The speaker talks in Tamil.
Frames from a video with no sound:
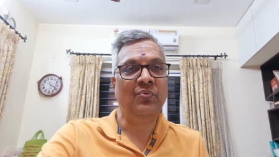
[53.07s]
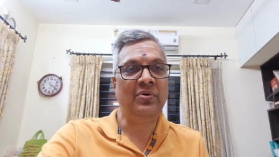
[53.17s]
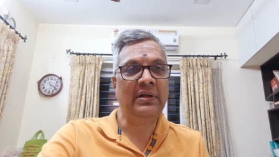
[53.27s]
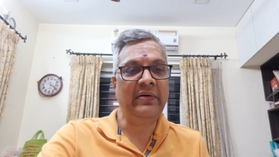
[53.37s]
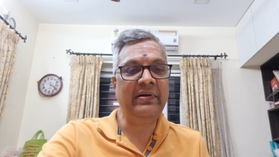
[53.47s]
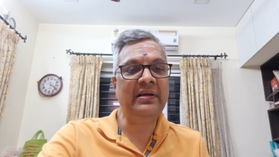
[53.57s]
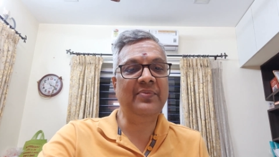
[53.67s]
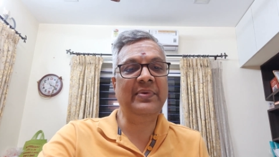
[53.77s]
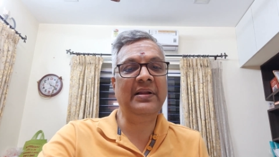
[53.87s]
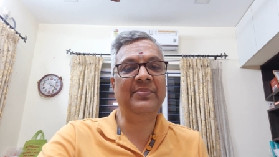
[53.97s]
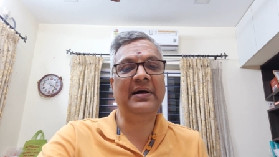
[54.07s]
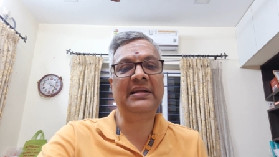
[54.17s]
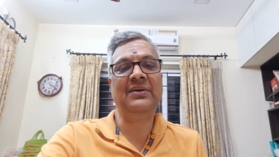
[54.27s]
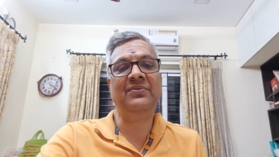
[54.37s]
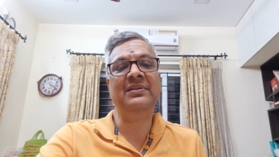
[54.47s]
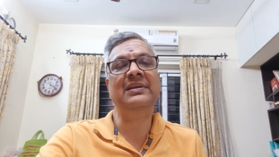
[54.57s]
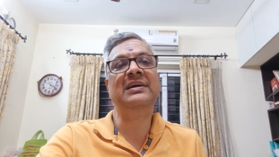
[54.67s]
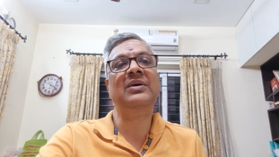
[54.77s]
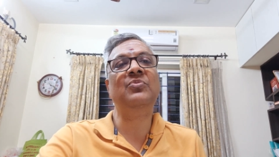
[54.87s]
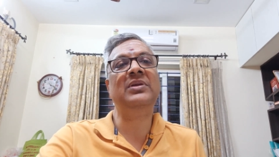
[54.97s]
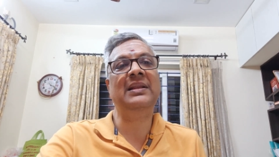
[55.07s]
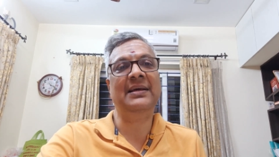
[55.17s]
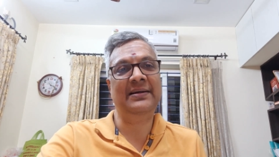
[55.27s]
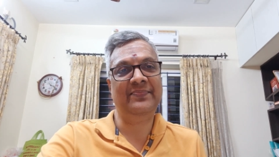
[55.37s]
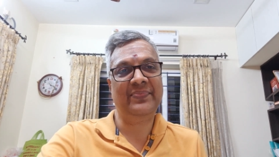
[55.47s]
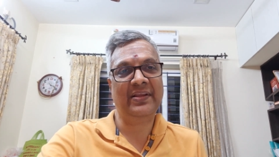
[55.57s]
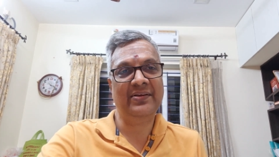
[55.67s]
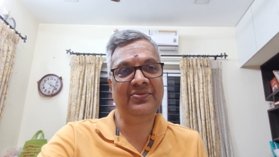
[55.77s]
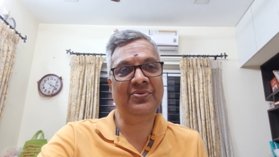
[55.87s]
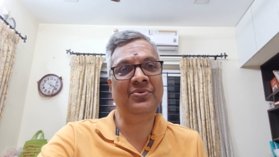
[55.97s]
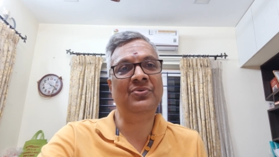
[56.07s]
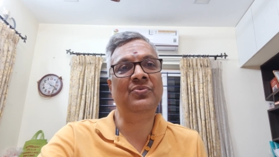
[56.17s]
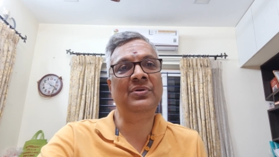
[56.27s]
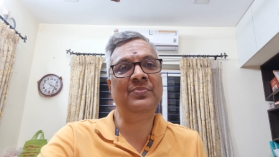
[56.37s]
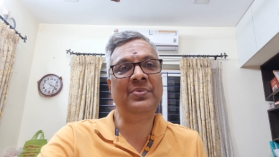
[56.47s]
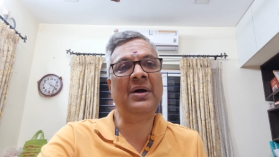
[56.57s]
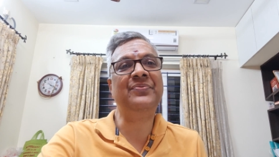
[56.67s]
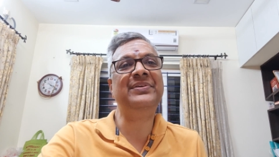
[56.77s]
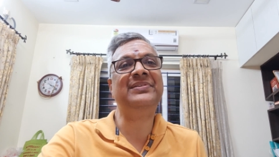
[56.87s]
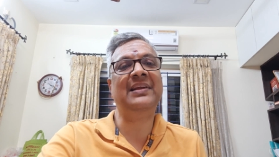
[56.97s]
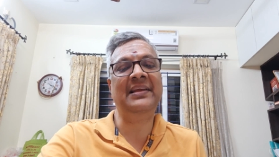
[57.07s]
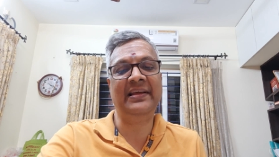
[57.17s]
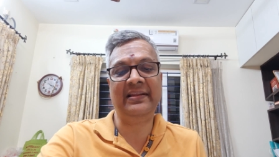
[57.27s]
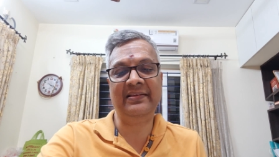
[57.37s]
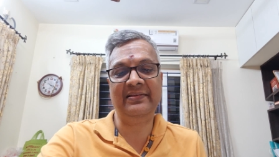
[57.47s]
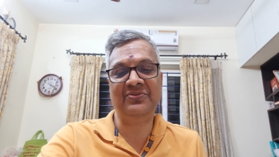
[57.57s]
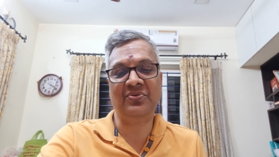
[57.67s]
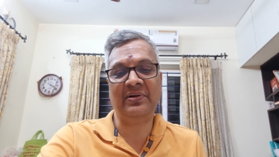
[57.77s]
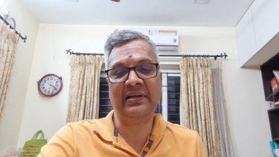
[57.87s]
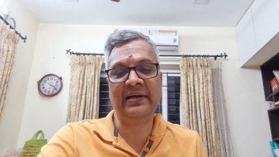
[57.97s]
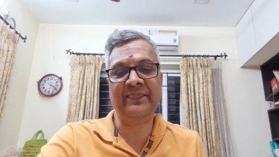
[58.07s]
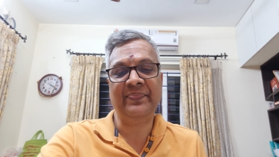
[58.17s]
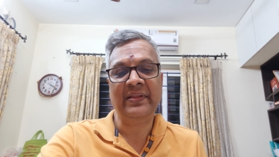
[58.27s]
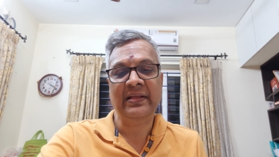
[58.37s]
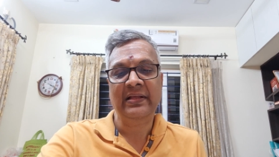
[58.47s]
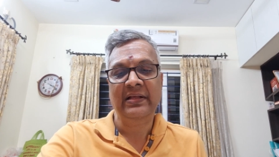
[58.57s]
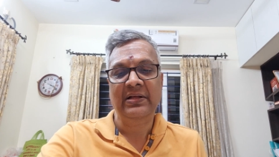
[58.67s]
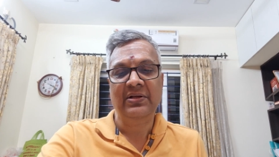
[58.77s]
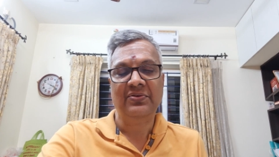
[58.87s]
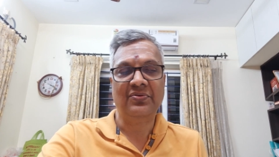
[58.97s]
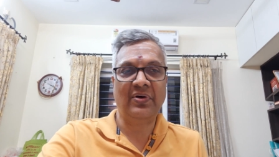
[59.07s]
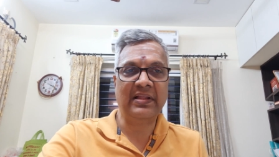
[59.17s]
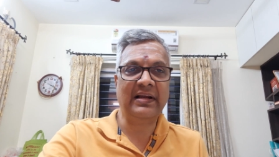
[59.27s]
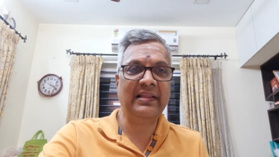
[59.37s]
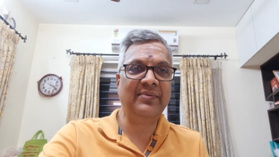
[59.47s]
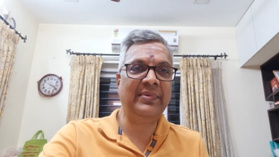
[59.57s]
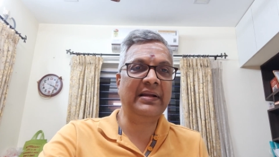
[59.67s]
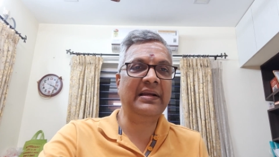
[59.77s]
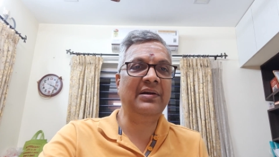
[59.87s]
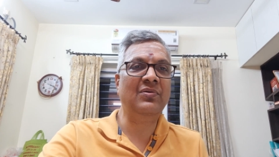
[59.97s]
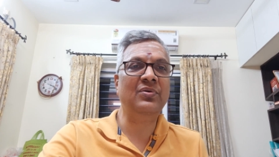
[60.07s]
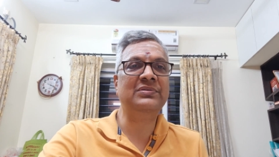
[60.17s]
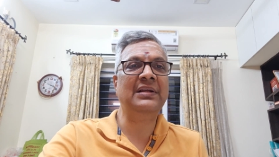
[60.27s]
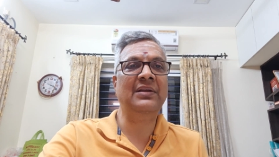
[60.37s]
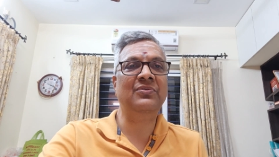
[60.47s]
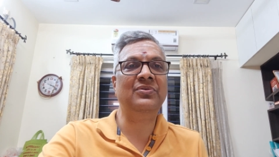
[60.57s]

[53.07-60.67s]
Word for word: ஒரு லெவலுக்கு மேலே மார்க்கெட் வந்து நிற்க முடியல ஸோ ஒரு ப்ராஃபிட் செல்லிங் இருந்ததுன்னு சொல்லலாம் ஸோ அதனால தான் மார்க்கெட் க்ளோசிங்கில்